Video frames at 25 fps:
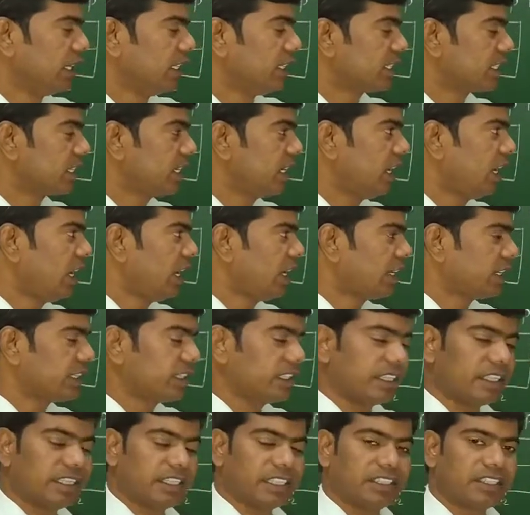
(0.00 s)
इसका
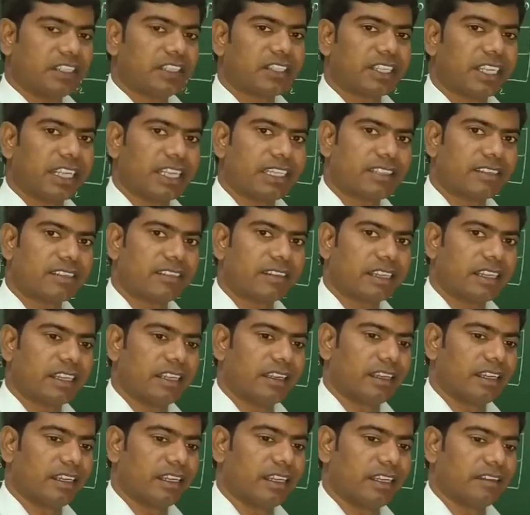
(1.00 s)
रेजिस्टेंस
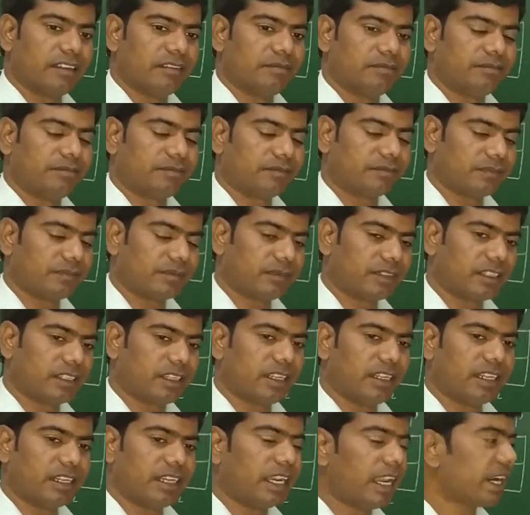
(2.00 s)

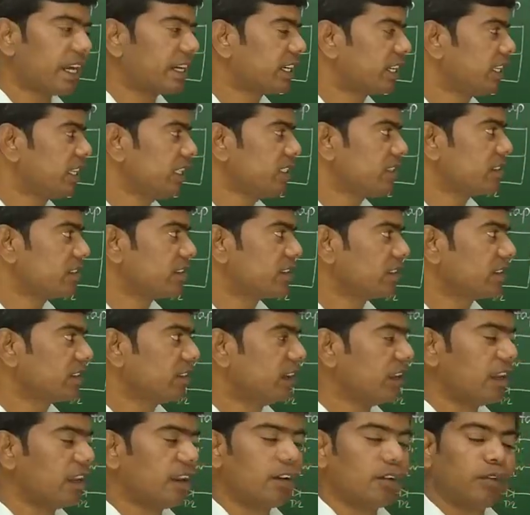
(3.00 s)
रिलैक्टेंस
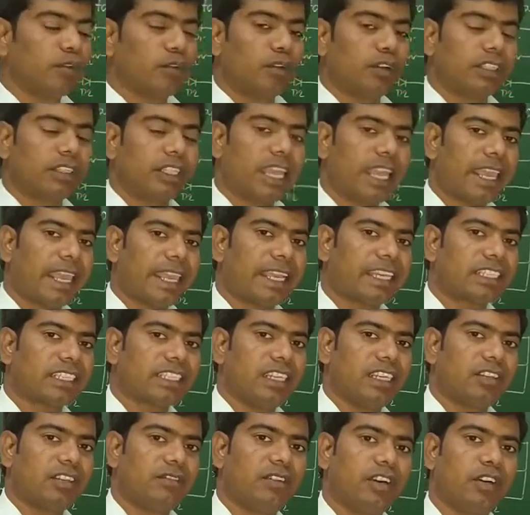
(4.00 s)
होता है
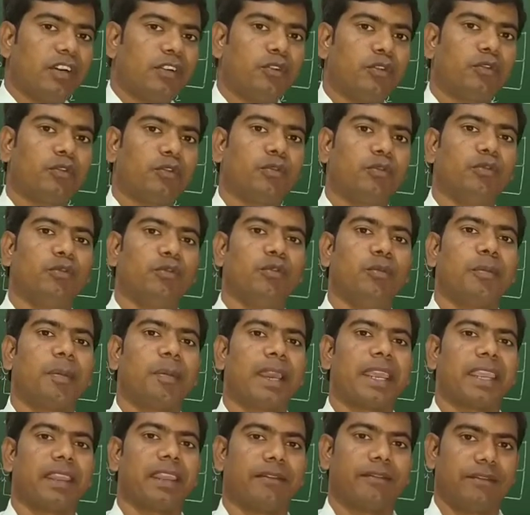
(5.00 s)
एक्सएल इक्वल टू टू
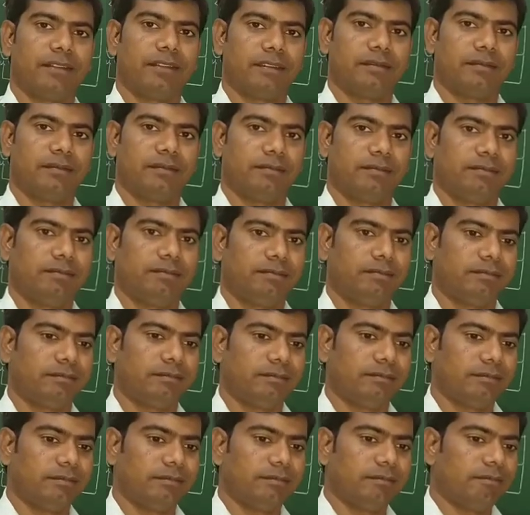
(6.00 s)
पाई एफ
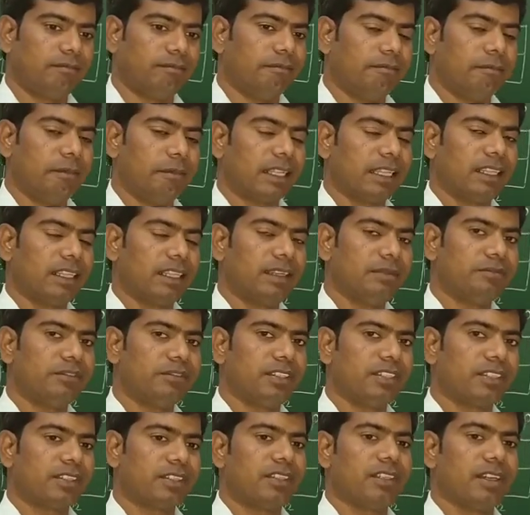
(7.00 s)
मतलब
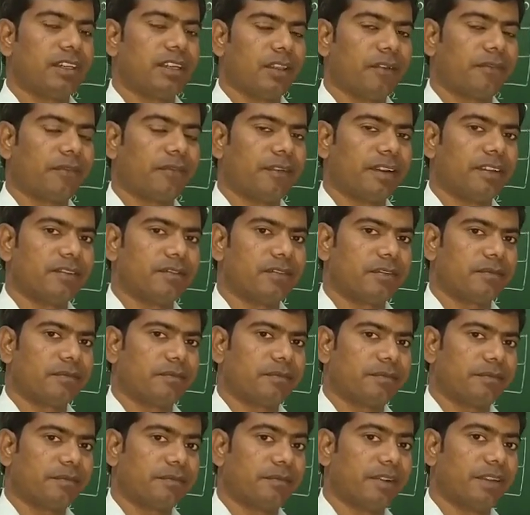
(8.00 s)
जिसकी अगर फ्रेंस
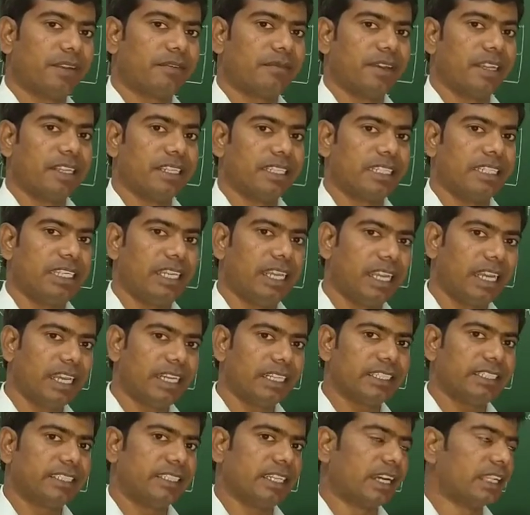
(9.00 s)
फ्रीक्वेंसी
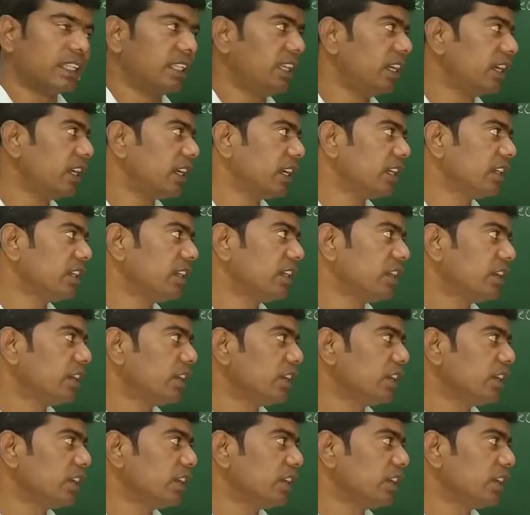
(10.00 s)
अगर ज़्यादा है